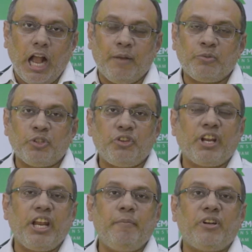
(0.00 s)
आप सोच रहे
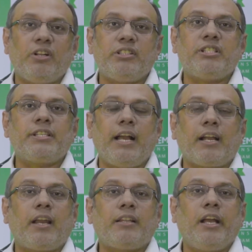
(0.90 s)
होंगे हिमेटोलॉजिस्ट क्या
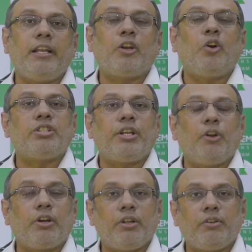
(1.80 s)
करता है ये कौन सा
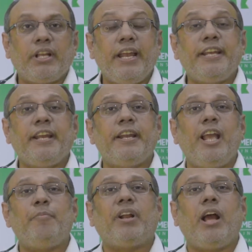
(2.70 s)
डॉक्टर होता है एक ये
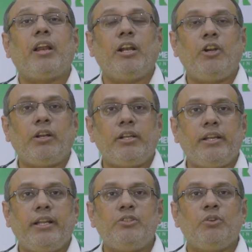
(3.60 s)
नए प्रकार का
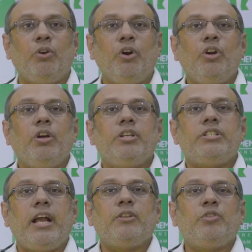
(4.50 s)
डॉक्टर है जो
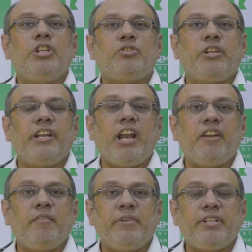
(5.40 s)
शायद
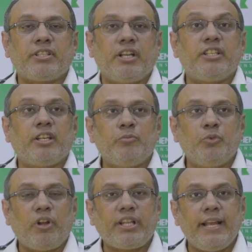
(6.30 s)
1999 में जिसका जन्म
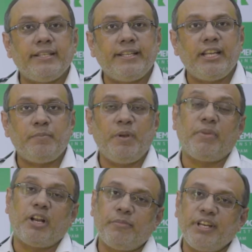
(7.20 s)
हुआ था इस देश में
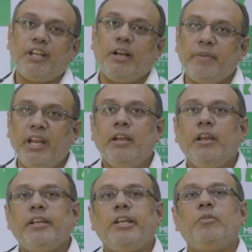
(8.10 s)
पर अमेरिका में
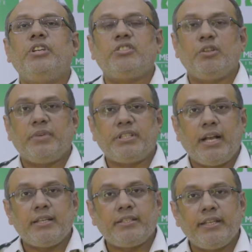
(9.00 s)
ये
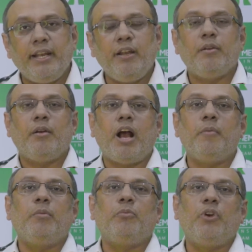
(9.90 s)
1950 से
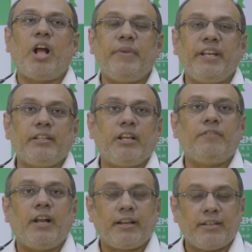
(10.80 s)
अब बुढ़ापे की
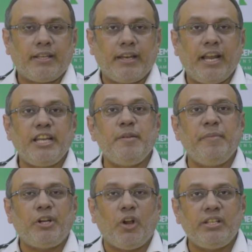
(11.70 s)
तरफ अग्रसर है
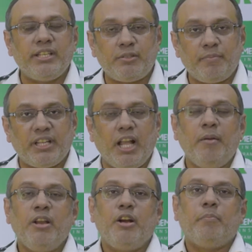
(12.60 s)
हिमेटोलॉजिस्ट
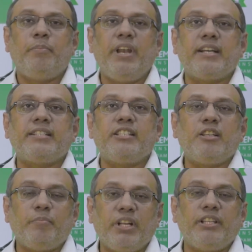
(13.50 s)
मतलब ब्लड से
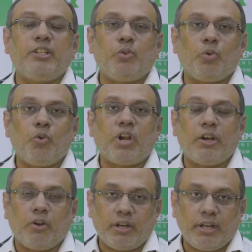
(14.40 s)
संबंधित रोगों का
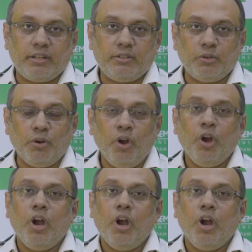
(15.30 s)
डॉक्टर जो